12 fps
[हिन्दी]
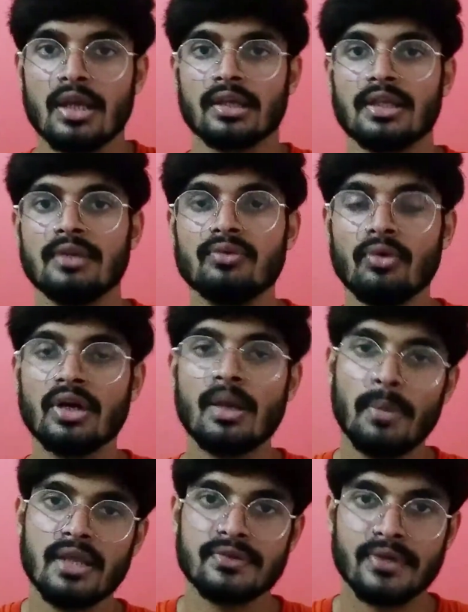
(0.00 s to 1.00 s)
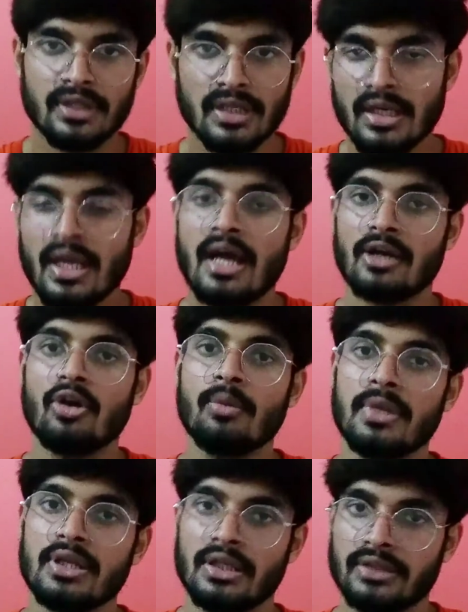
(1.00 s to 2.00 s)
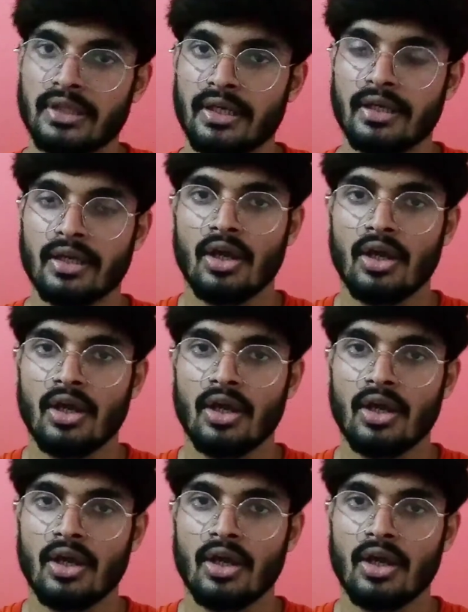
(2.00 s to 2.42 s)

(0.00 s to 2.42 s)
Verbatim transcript: कि वो रिप्लेस करके नया अकाउंट बन जाता है